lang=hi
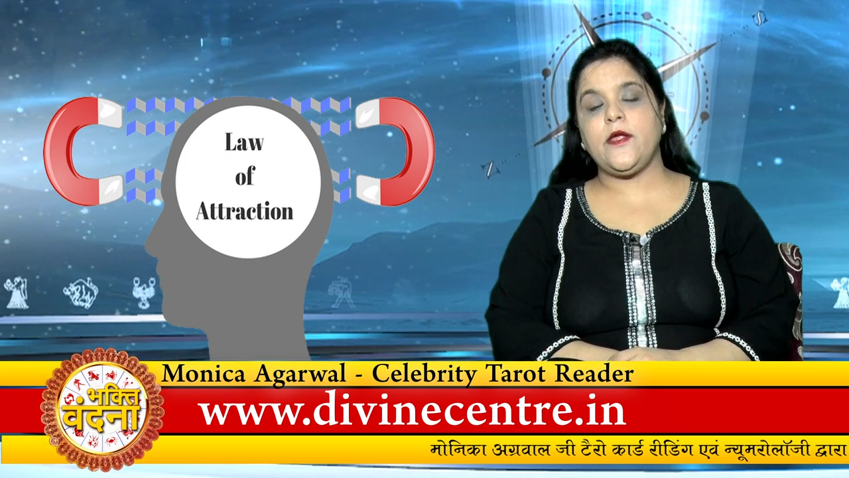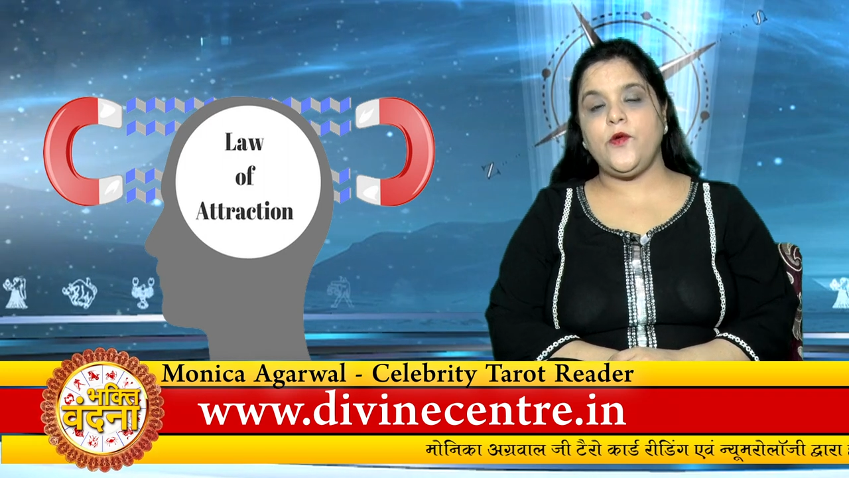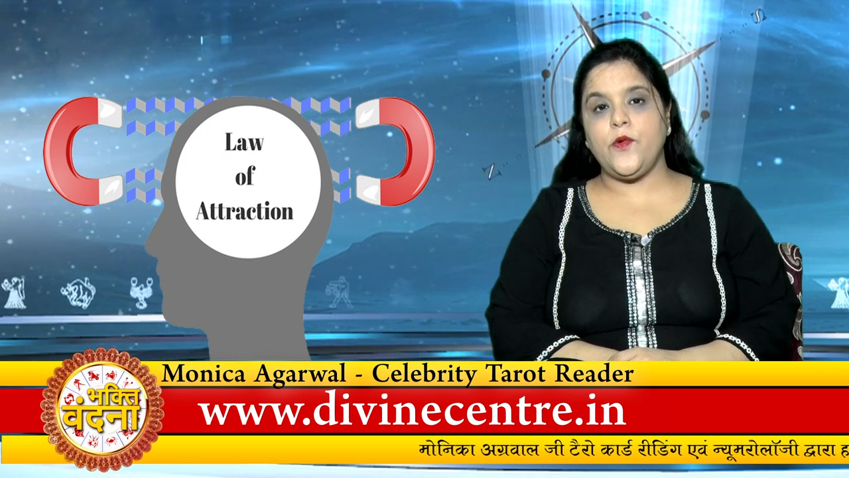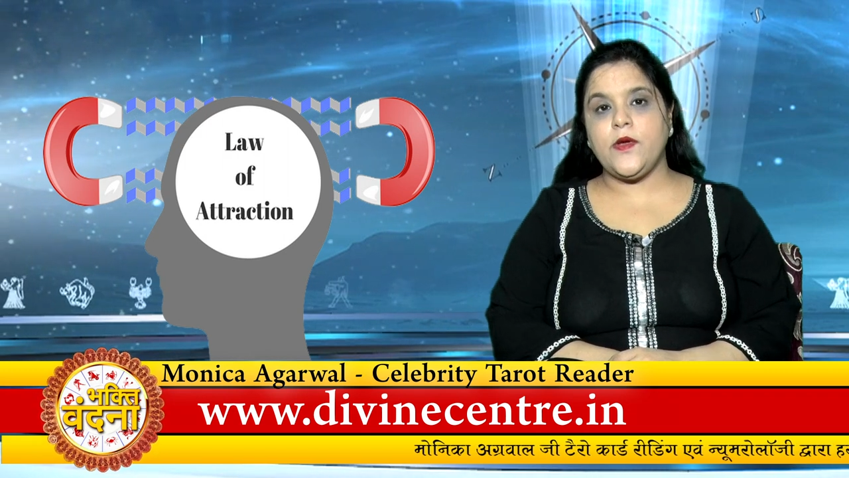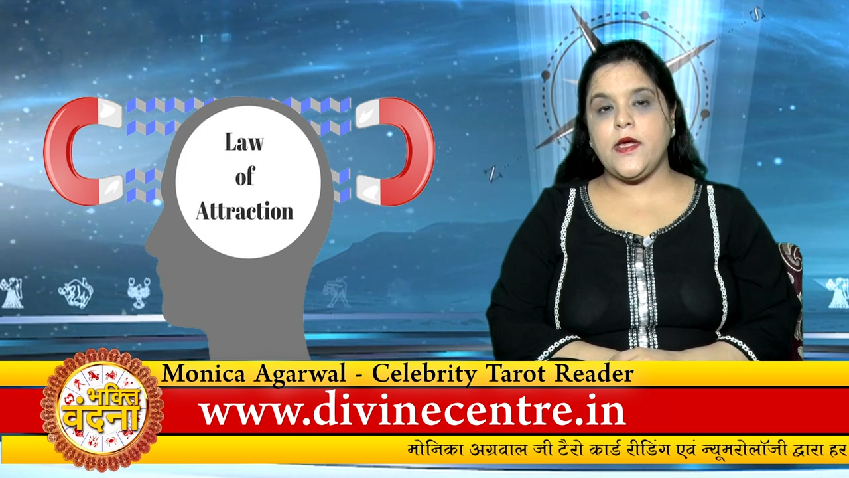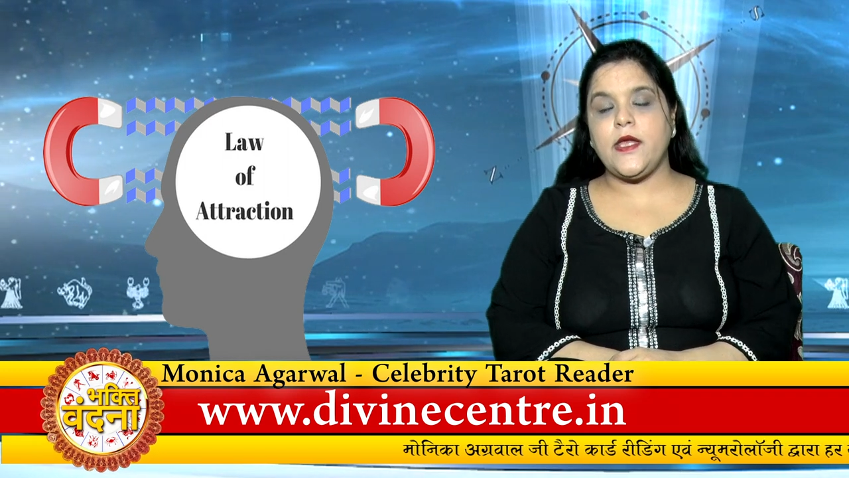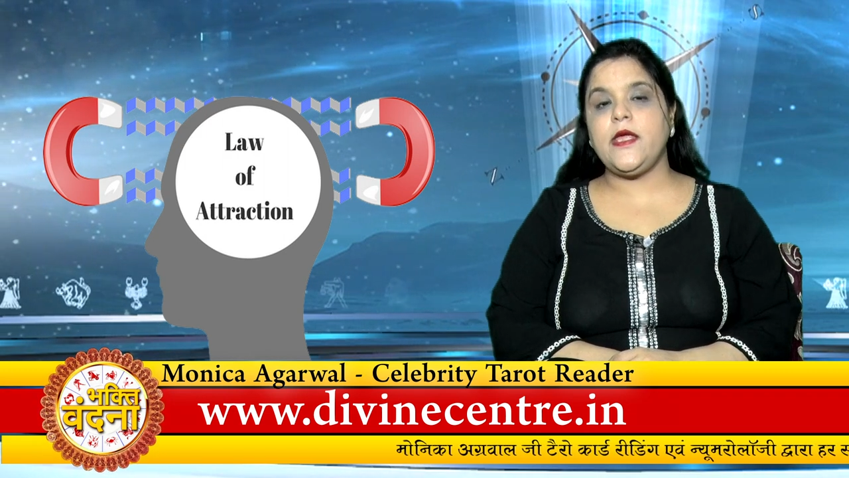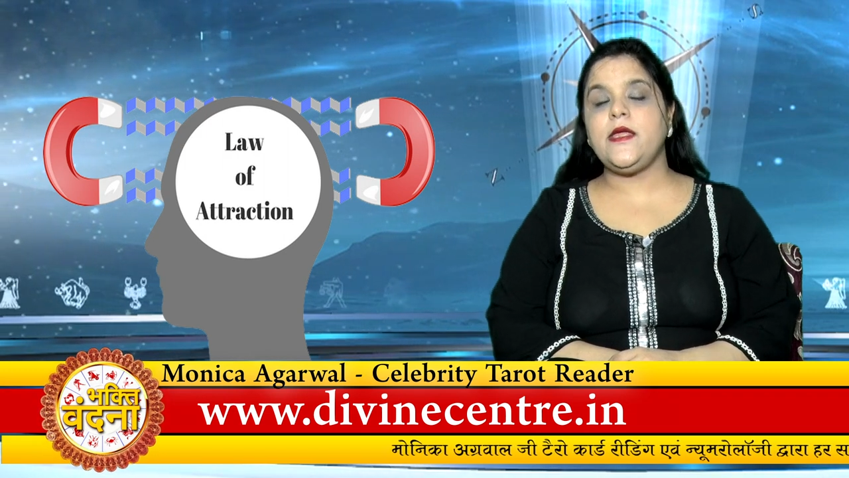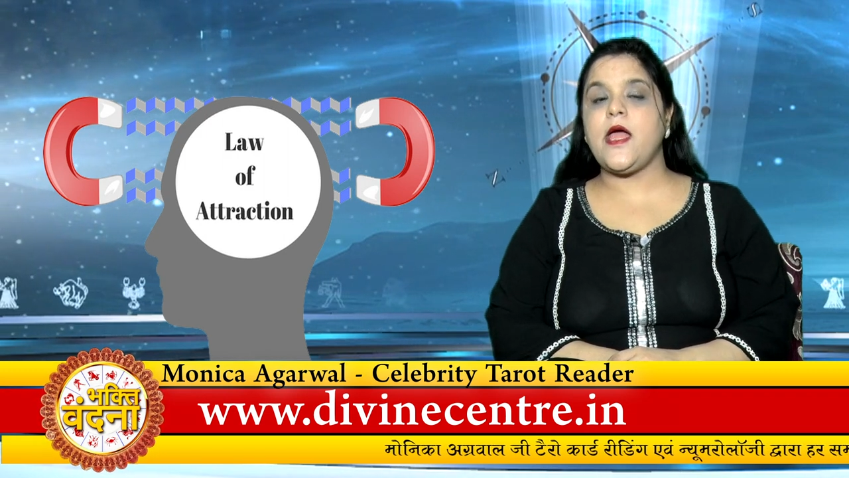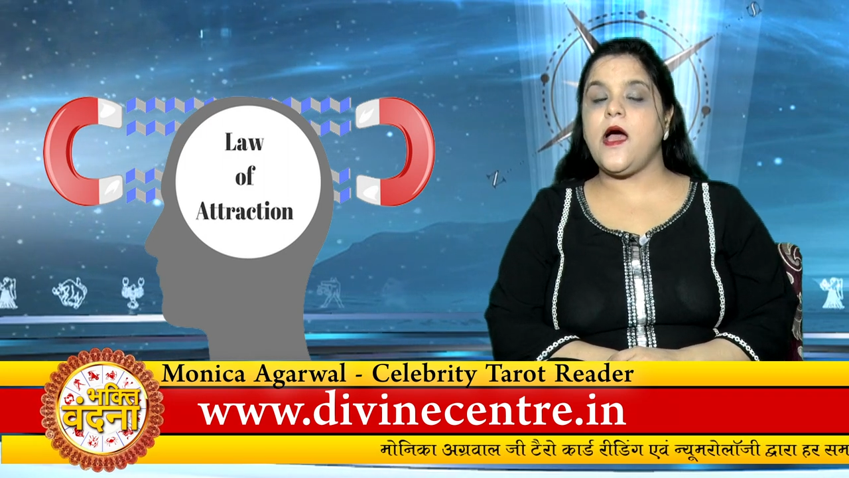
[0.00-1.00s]
इग्नोर करें
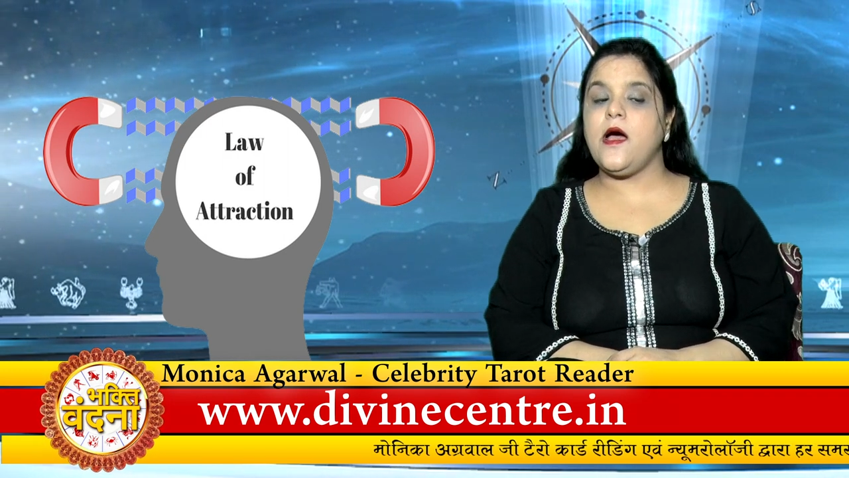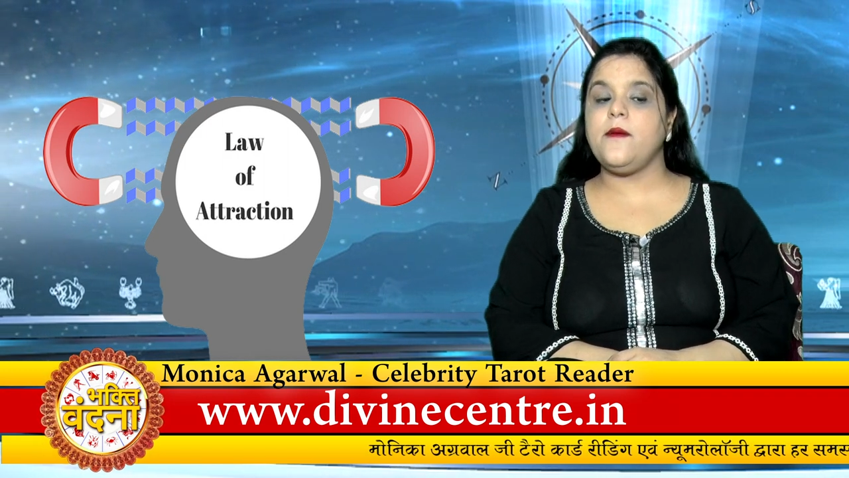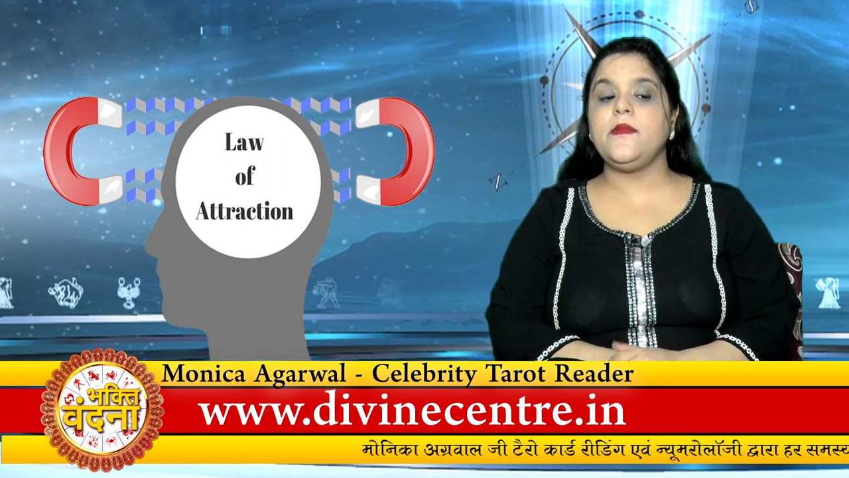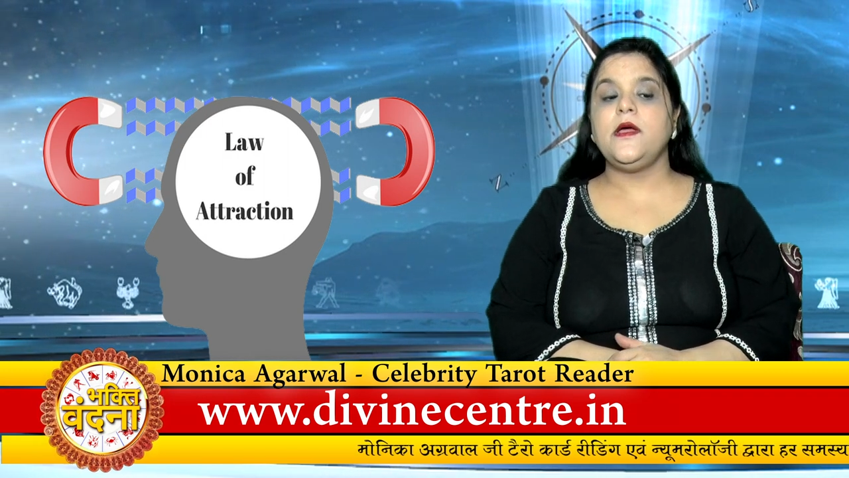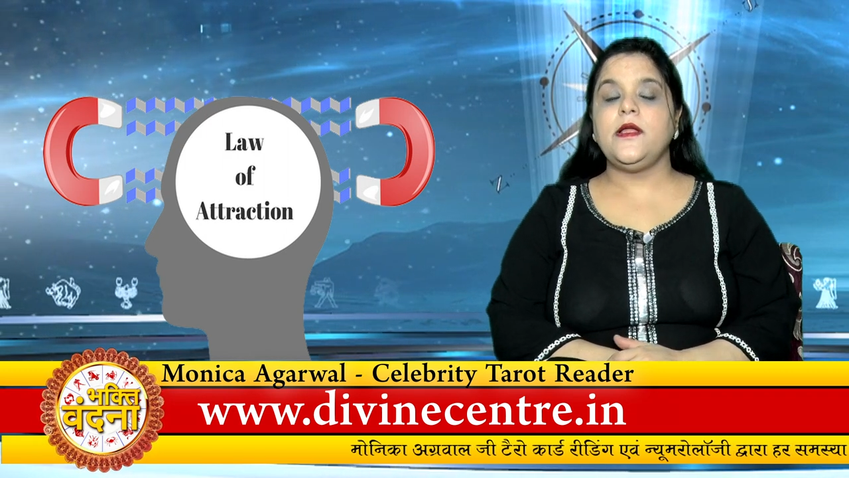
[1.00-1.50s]
या हम